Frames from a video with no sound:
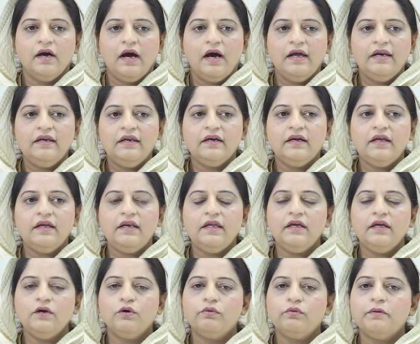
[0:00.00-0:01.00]

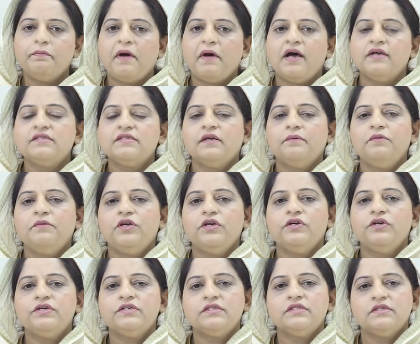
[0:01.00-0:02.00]
अनलकीली ओवर पास सम
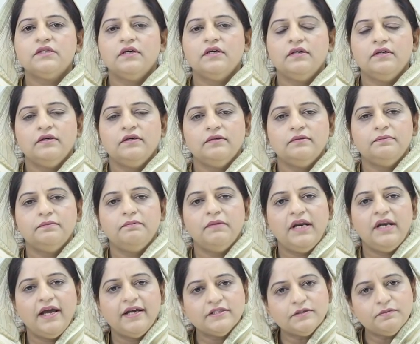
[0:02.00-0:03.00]
ईयर्स
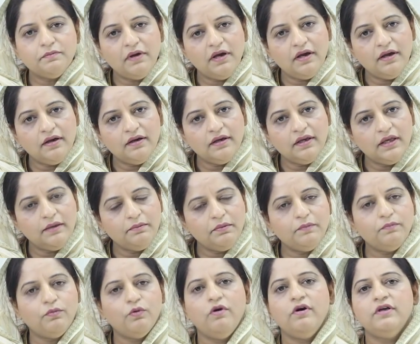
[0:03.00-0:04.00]
मलाजमा की
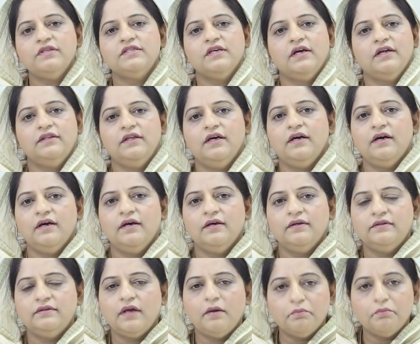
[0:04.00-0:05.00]
भी बहुत ज़्यादा
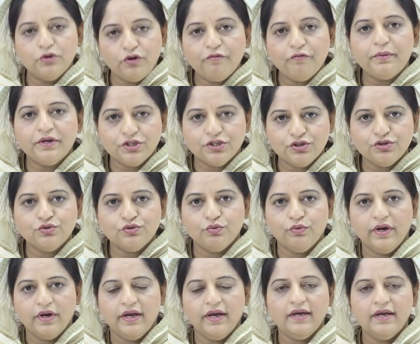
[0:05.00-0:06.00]
नंबर ऑफ़ पेशेंट हो
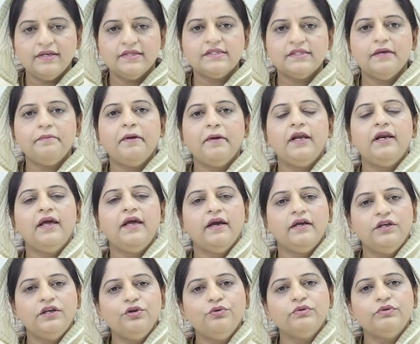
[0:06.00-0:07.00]
गए हैं इससे पहले
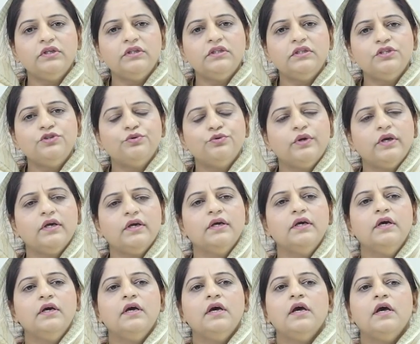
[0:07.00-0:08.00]
एक्नी होती थी जो कि
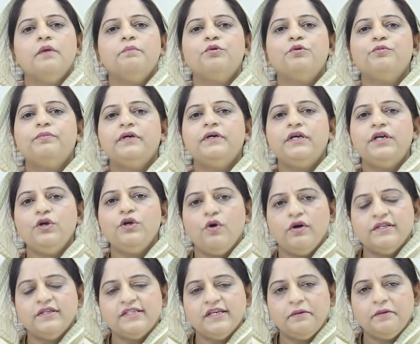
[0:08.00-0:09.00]
प्यूबर्टी
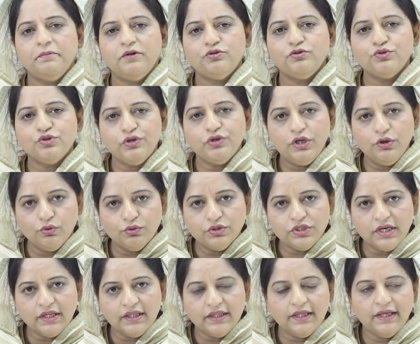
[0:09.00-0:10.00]
ऑनसेट में यूजुअली हो
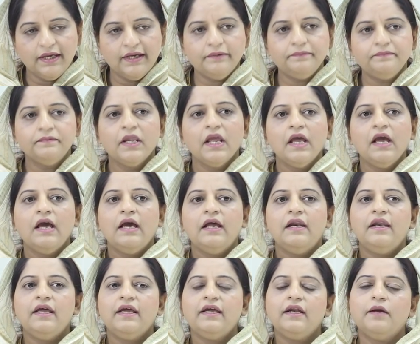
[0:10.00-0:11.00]
जाती है
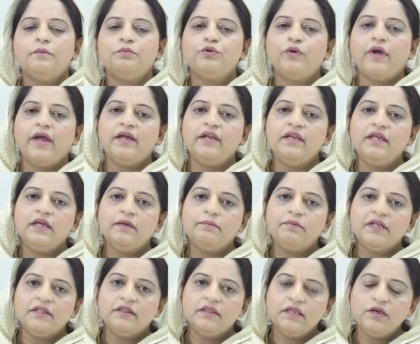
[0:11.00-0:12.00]
लेकिन अब तो एक्नी की
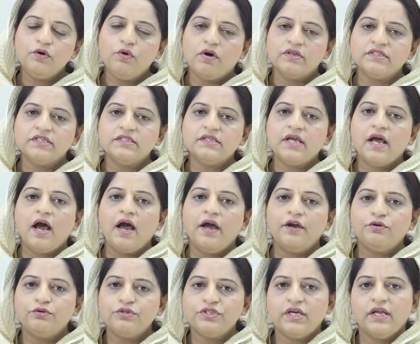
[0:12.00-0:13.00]
भी इतनी कॉजेज़ हैं
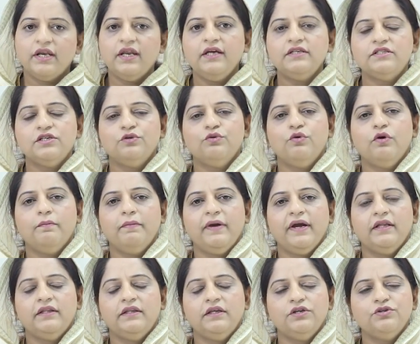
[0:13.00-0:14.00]
आइट्रोजेनिक जिनको हम
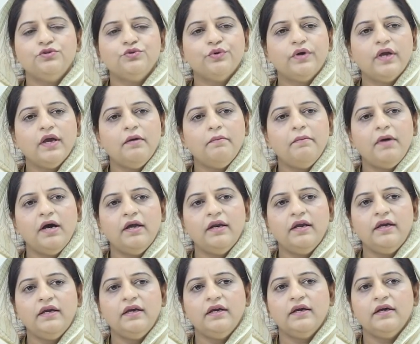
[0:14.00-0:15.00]
कहते हैं जो कि
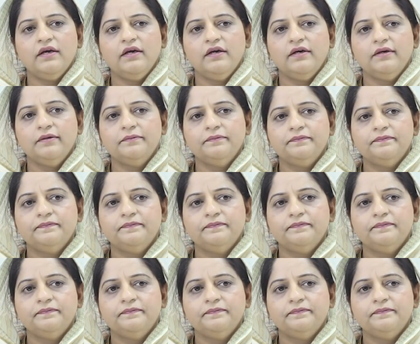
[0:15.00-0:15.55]
हमारे ये uh,